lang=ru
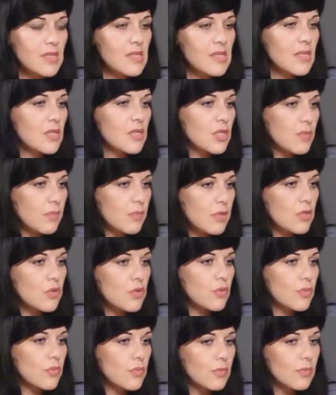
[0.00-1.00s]
достаточно
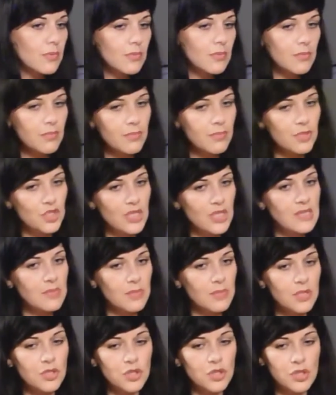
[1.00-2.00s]
большую часть
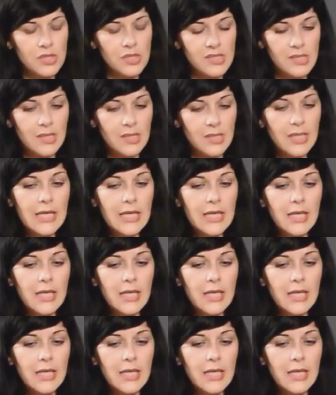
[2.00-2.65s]
моей жизни.